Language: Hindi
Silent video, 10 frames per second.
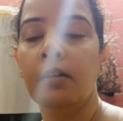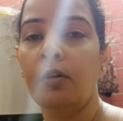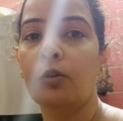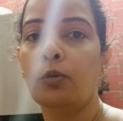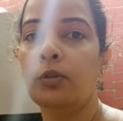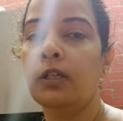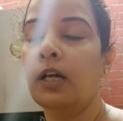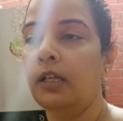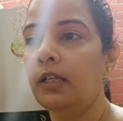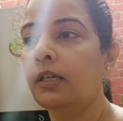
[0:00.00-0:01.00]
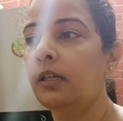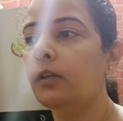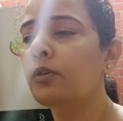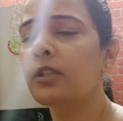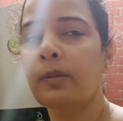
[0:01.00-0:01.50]
डॉक्टर को दिखाने के लिए
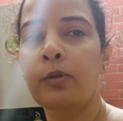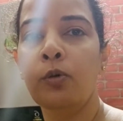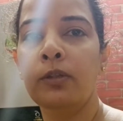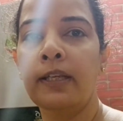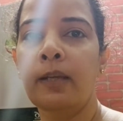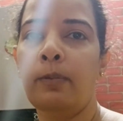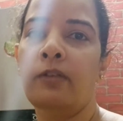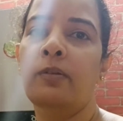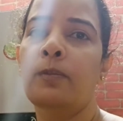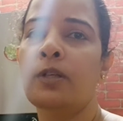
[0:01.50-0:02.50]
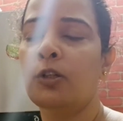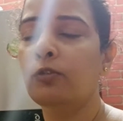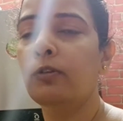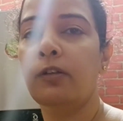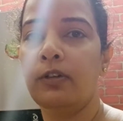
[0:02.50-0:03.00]
क्योंकि सभी को होता है कि प्राइवेट में जा रहे
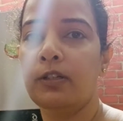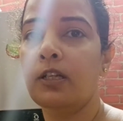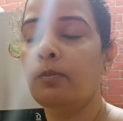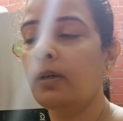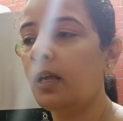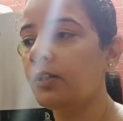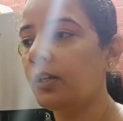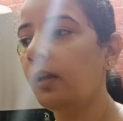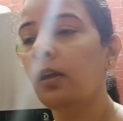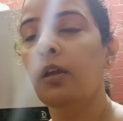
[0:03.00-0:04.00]
तो फटाफट से नंबर आ जाए